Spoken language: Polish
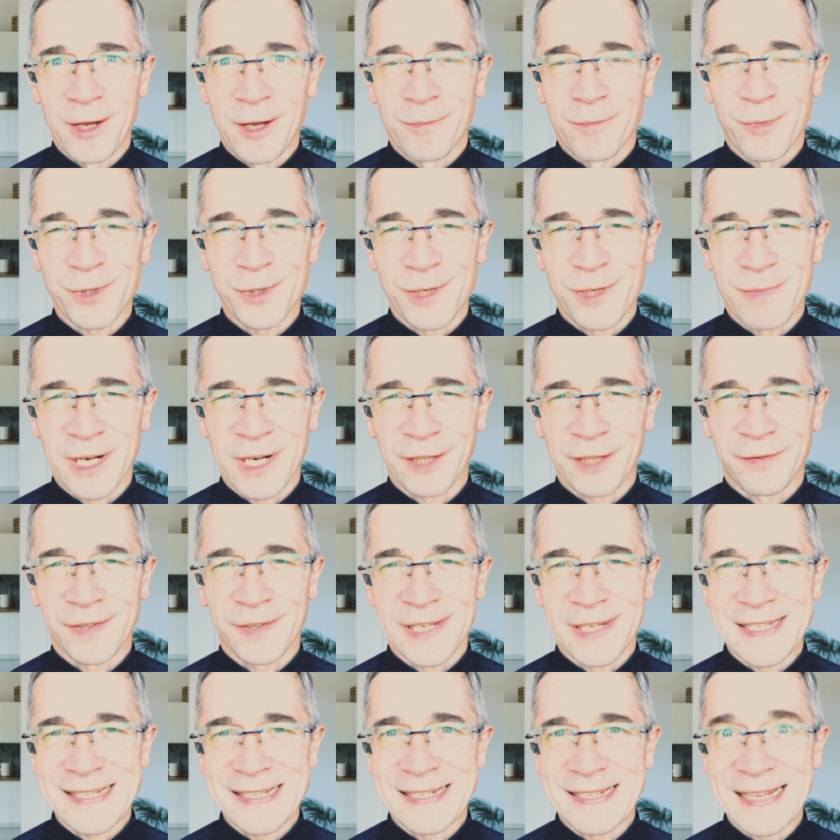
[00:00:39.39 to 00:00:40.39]
Morze martwe
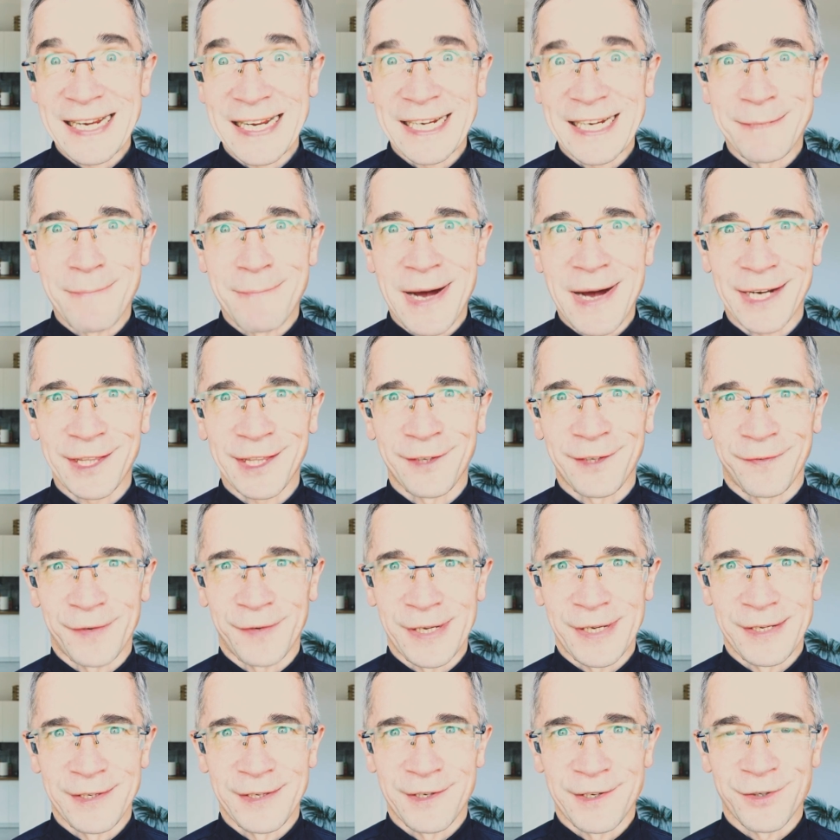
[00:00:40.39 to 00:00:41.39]
jest tak
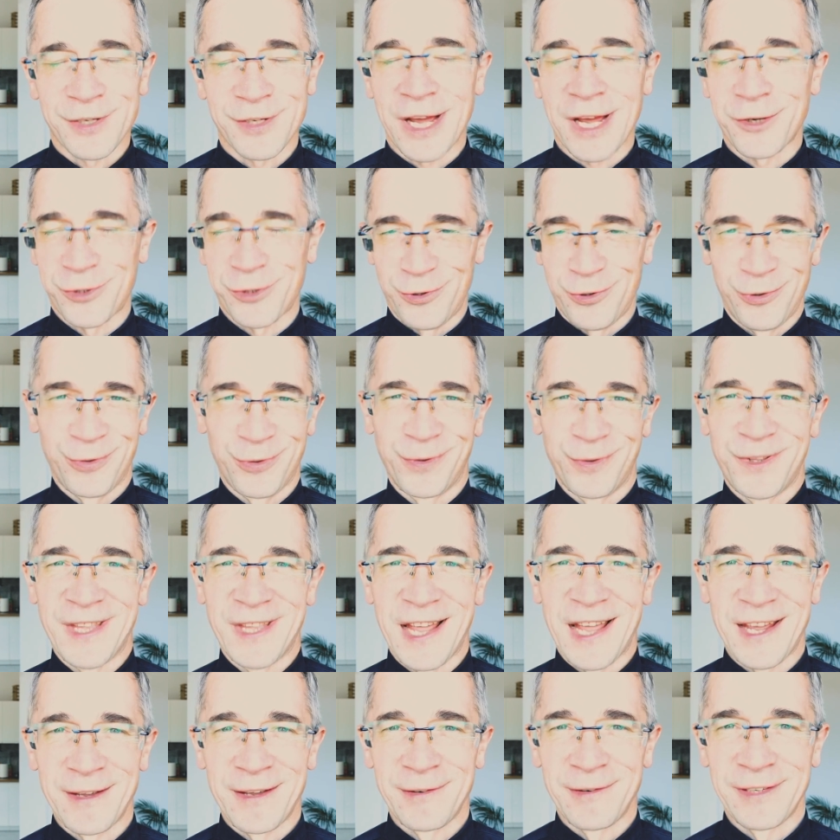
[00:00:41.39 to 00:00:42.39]
martwe, że aż
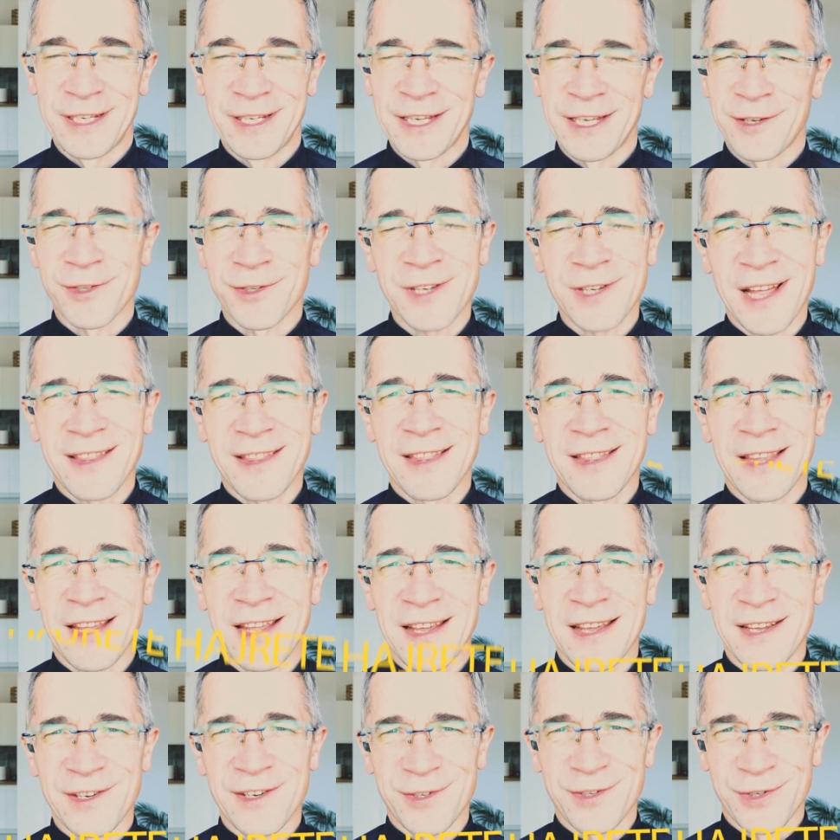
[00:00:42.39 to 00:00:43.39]
nudne.
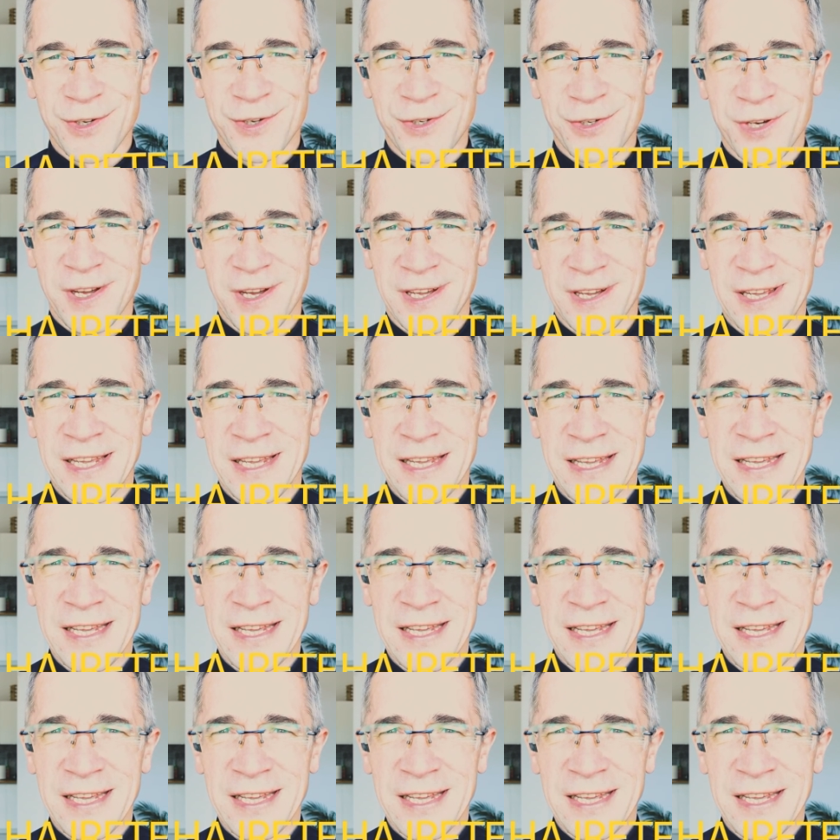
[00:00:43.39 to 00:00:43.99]
Żadne życie